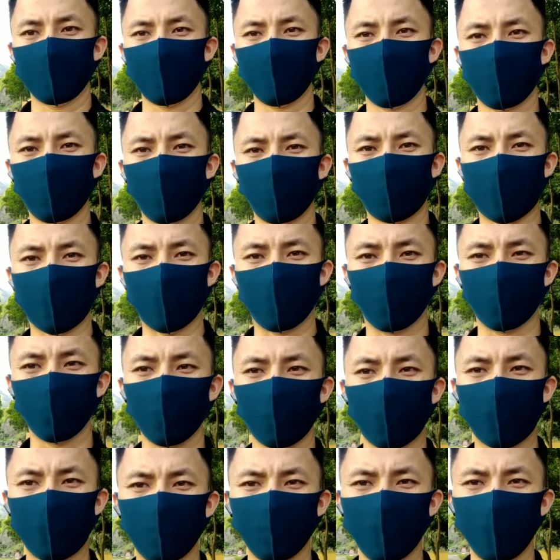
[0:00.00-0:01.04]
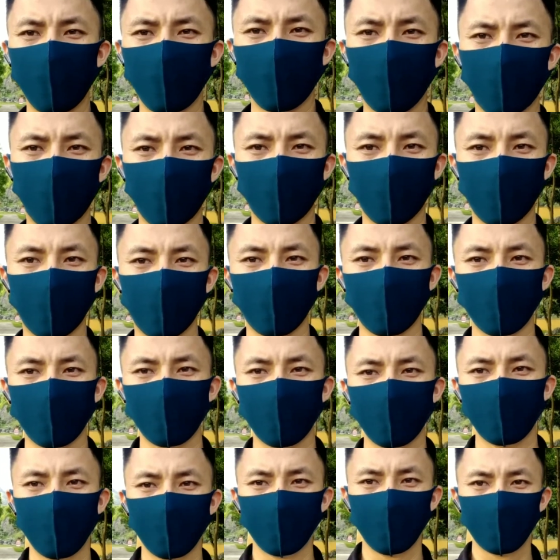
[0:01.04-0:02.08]
đây khung cảnh xung quanh mình nha mọi người
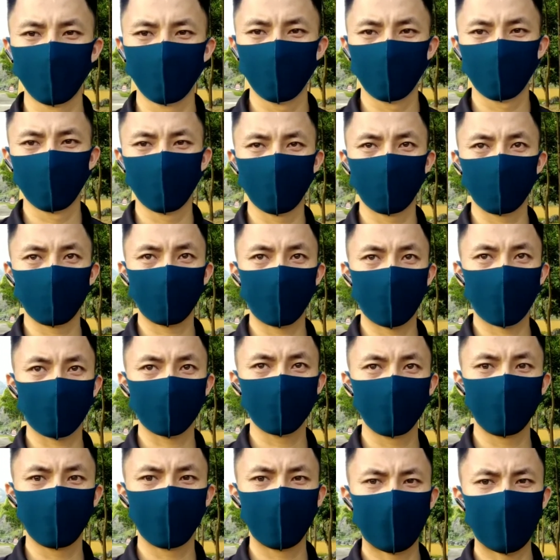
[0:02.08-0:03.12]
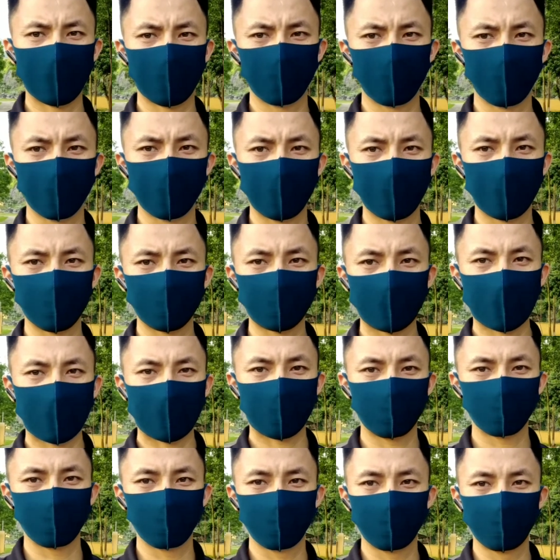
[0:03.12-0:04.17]
mình đang đưa anh em lên đây lắp
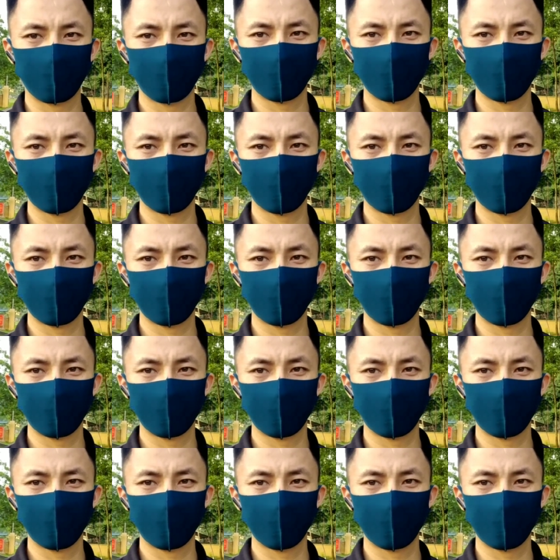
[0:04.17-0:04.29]
cam